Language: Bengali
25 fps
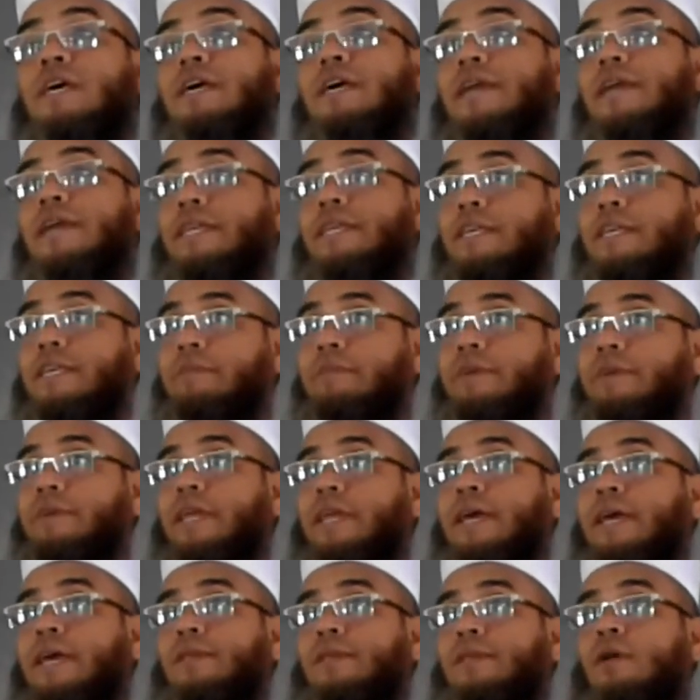রাতের
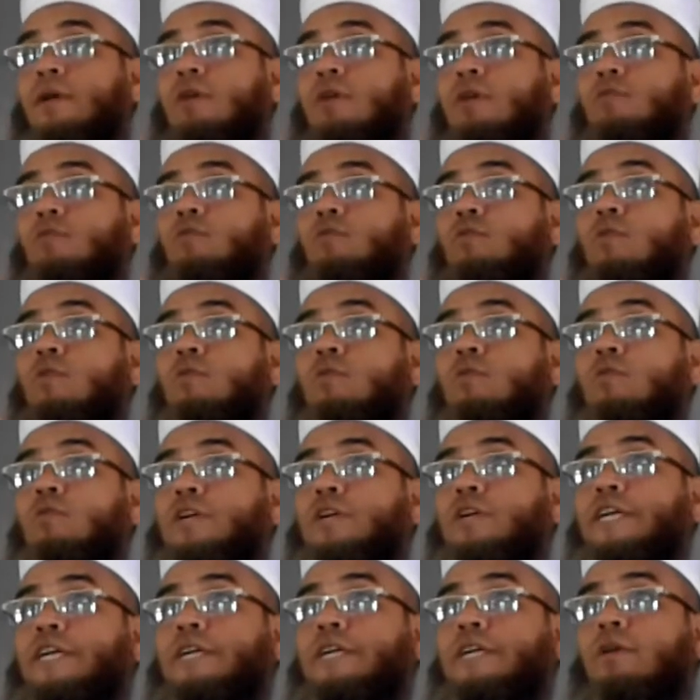বেলায় লক্ষ
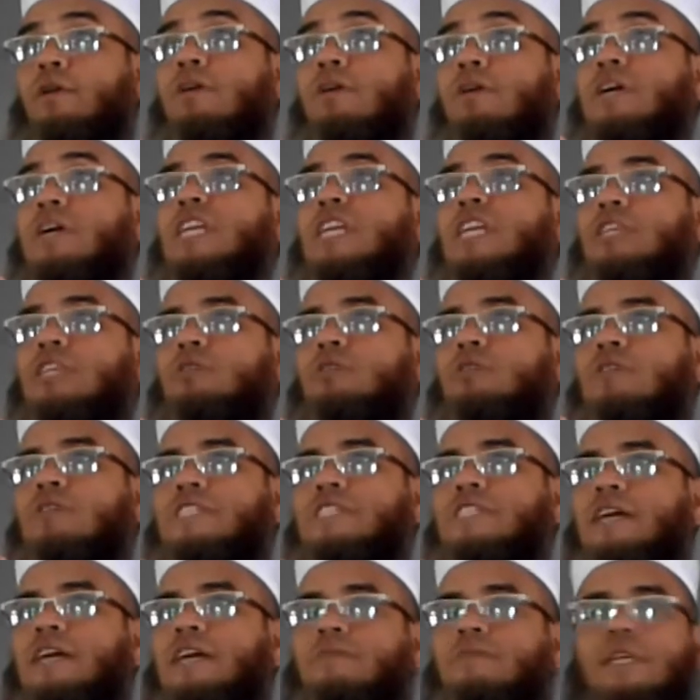কোটি নক্ষত্র
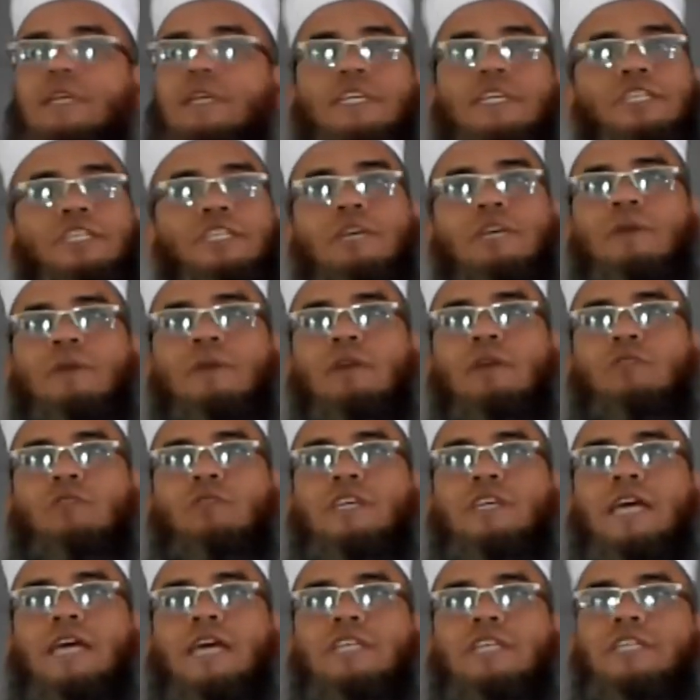যে আমাদের সেবা
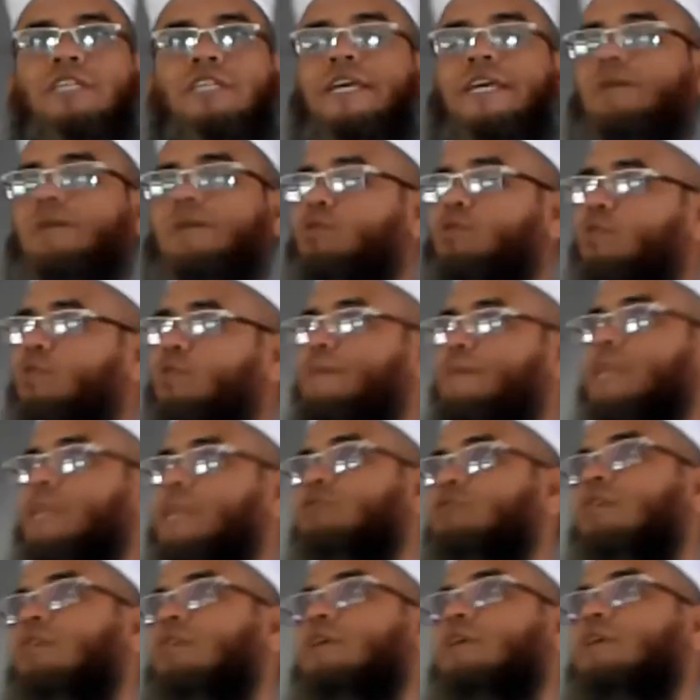করে যাচ্ছে কোনো
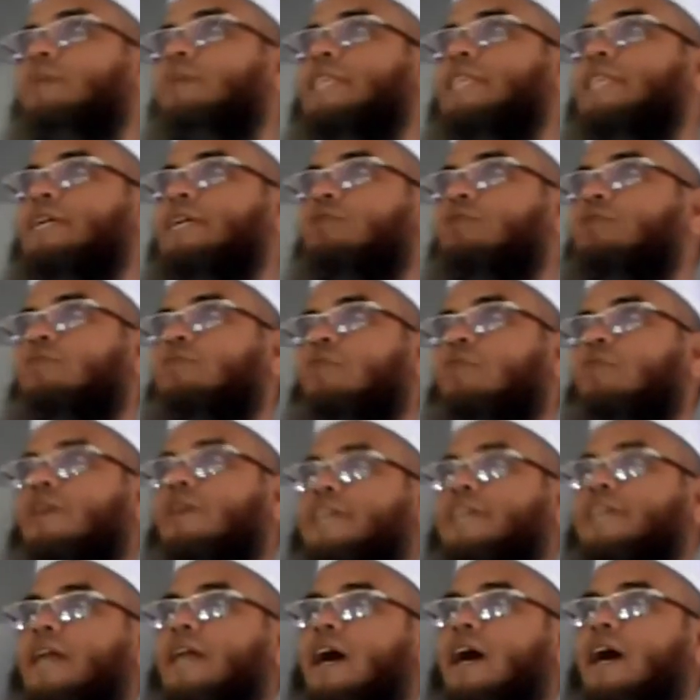ব্যত্যয় ব্যতিক্রম
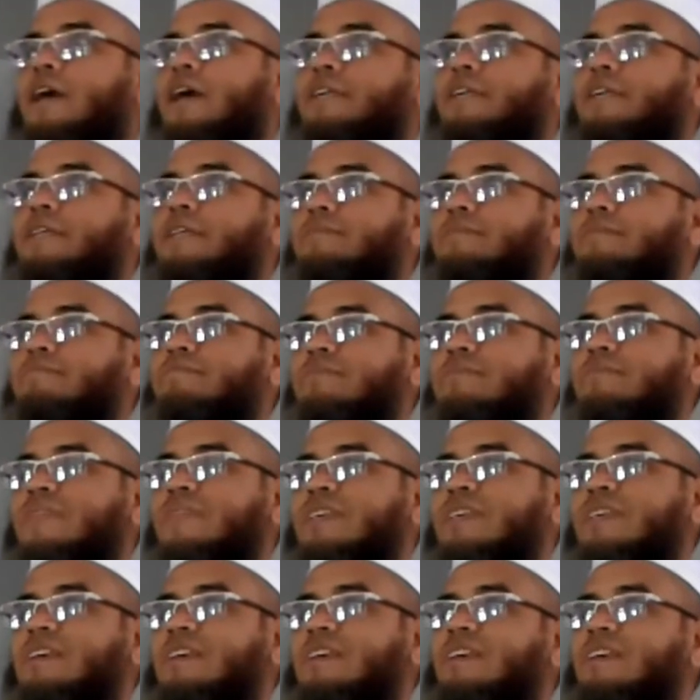ঘটে নাই
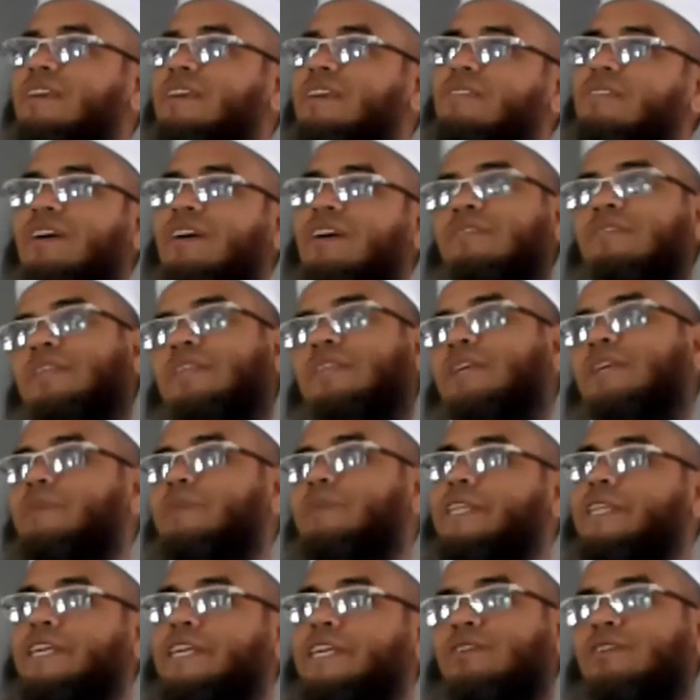কিন্তু আমাদের
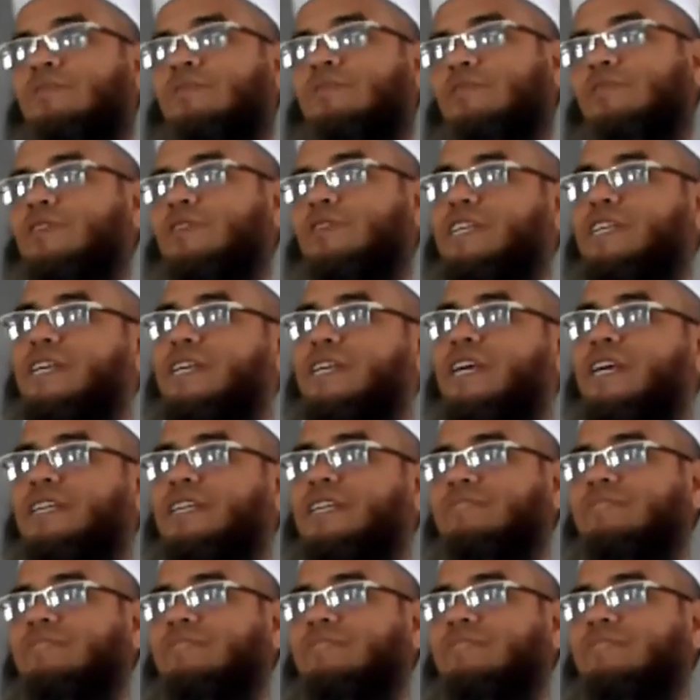ব্যতিক্রম ঘটে যায়